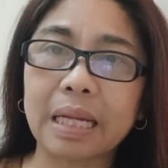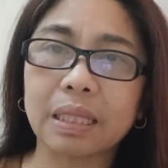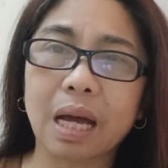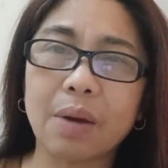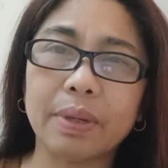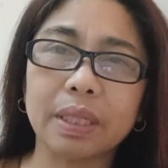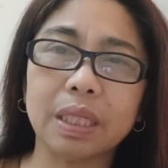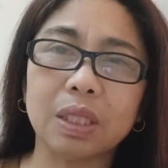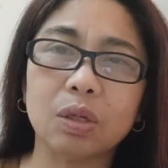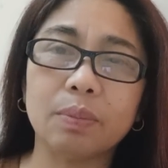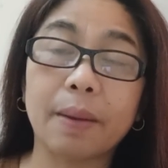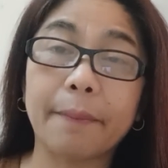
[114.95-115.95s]
tawag
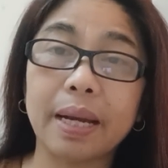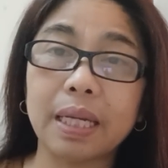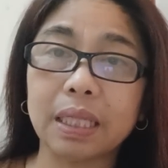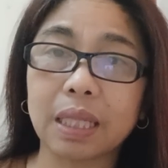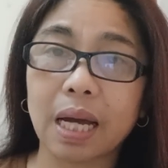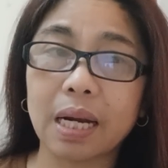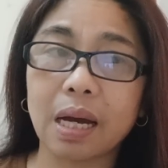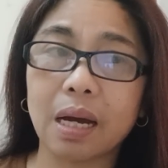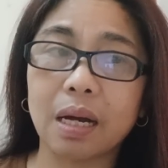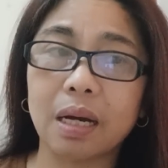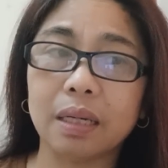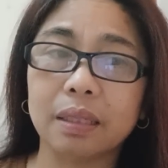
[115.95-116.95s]
dito, magpalitan
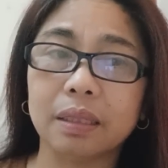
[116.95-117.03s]
ng